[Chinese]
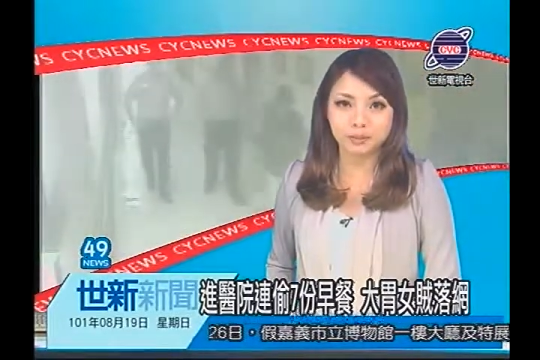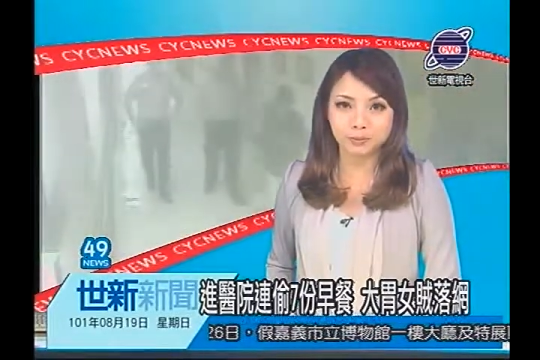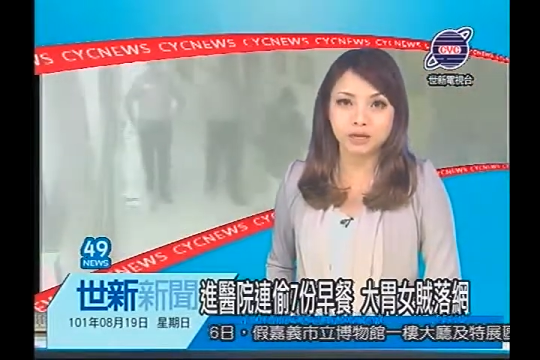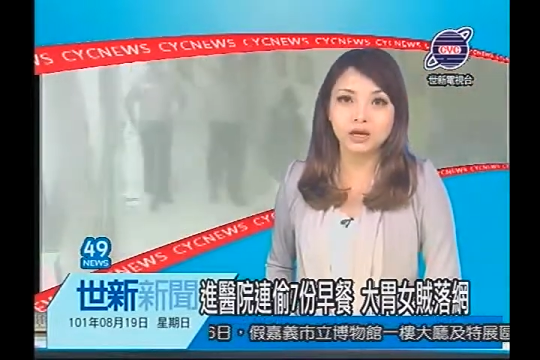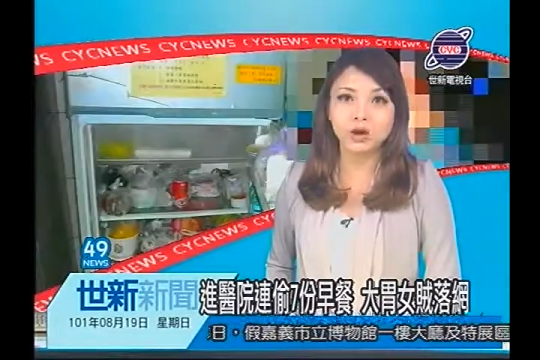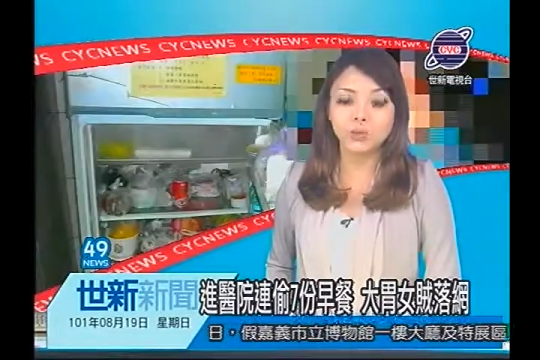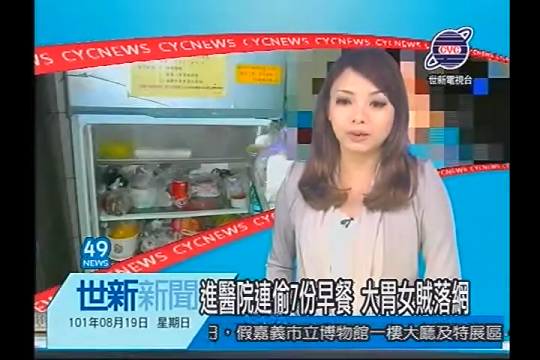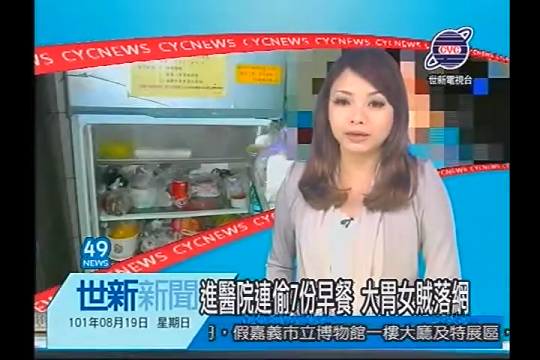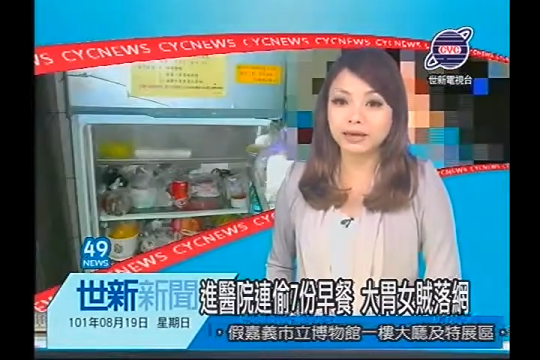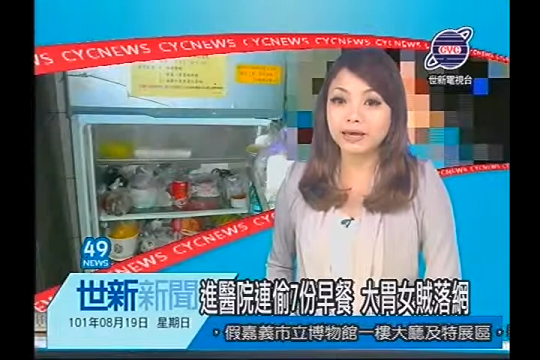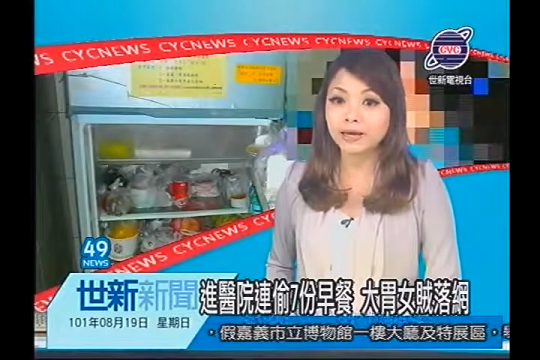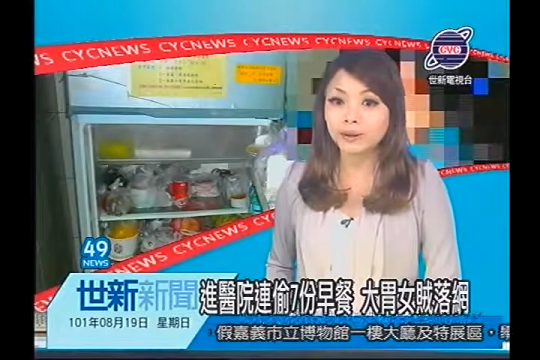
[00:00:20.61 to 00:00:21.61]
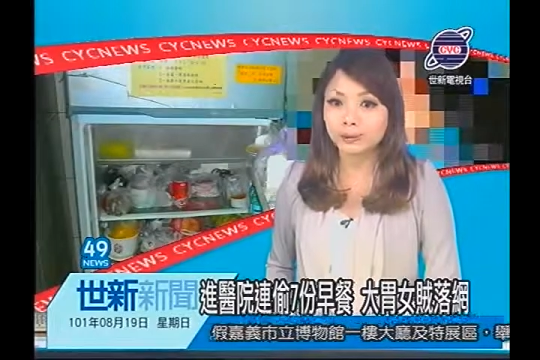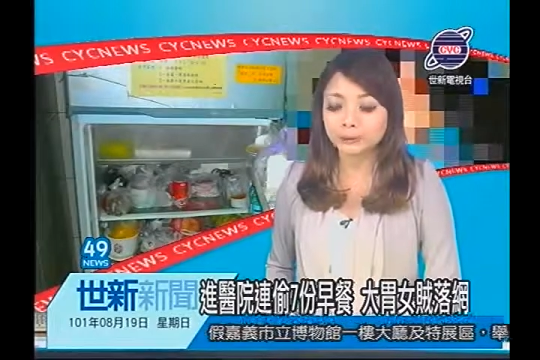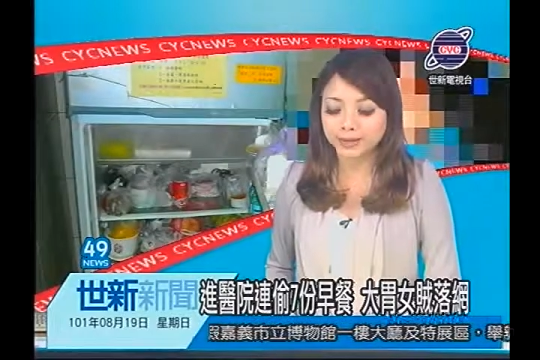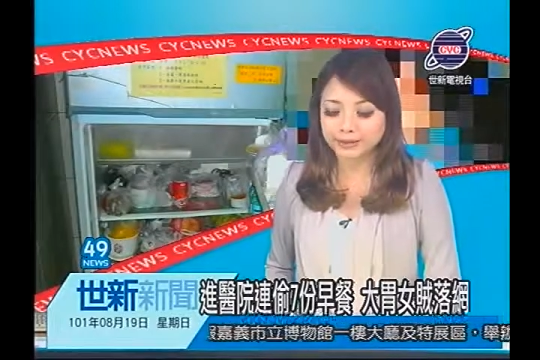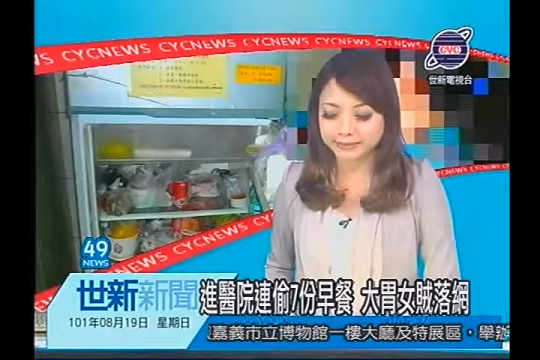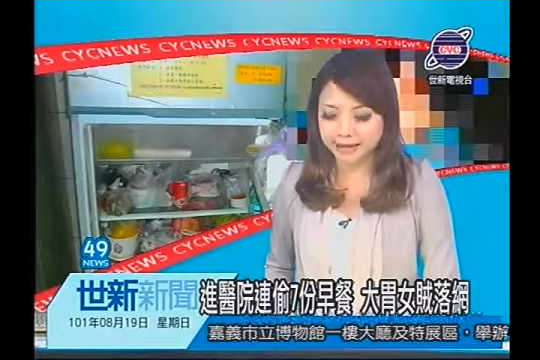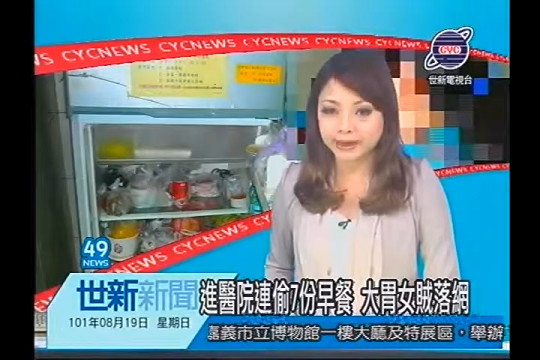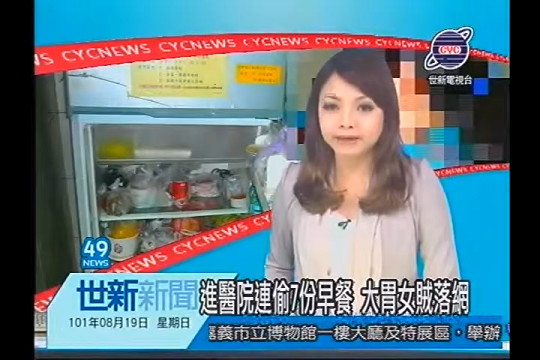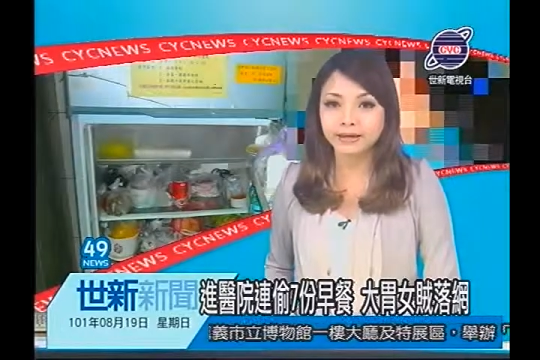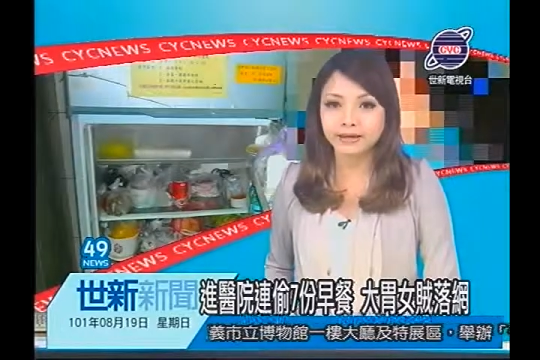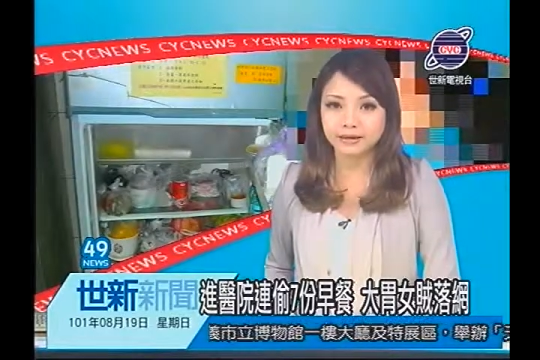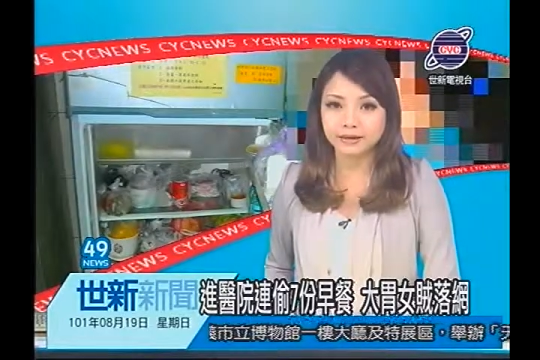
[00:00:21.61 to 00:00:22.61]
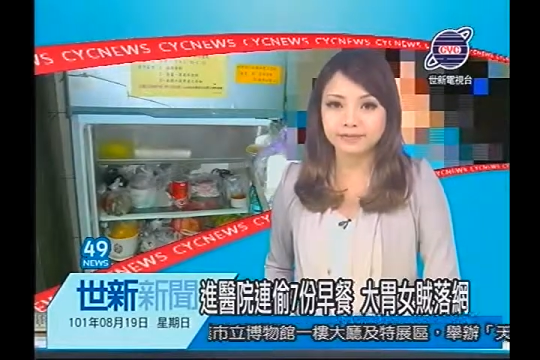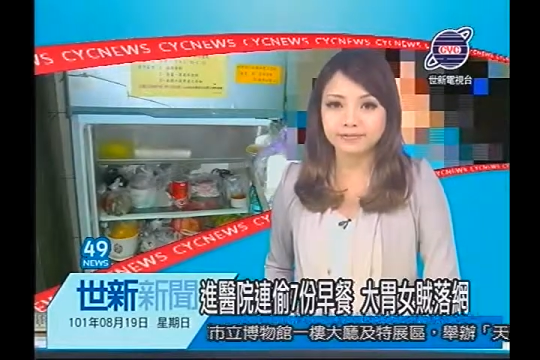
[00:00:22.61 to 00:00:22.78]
用，被警方来查掉。